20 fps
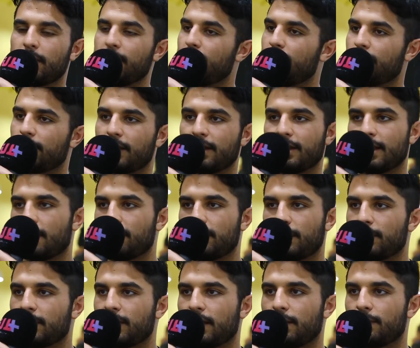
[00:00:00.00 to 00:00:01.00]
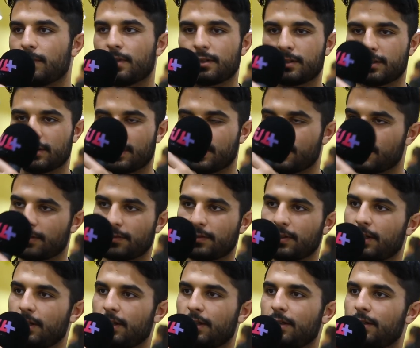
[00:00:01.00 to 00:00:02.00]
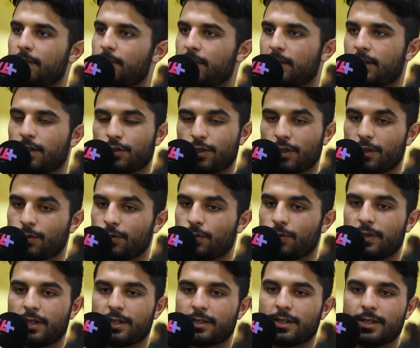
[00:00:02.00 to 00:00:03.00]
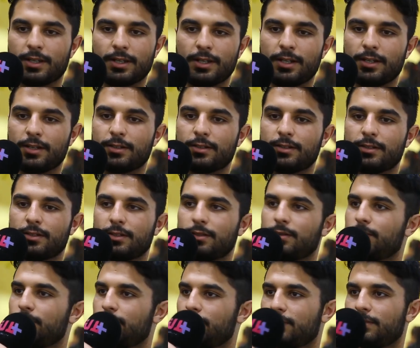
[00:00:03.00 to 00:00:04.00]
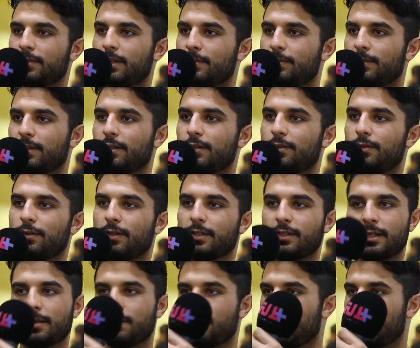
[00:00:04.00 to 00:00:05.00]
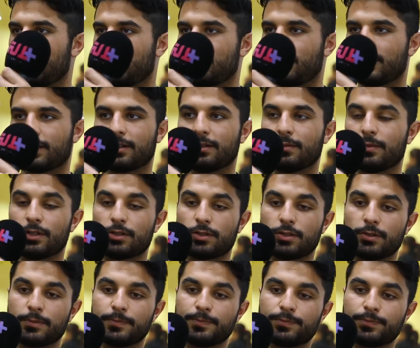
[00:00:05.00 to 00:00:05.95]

كيدعمني من دائما كيصيفط لي ميساجات ورسائل الدعم ديالو حتى من بعد البرنامج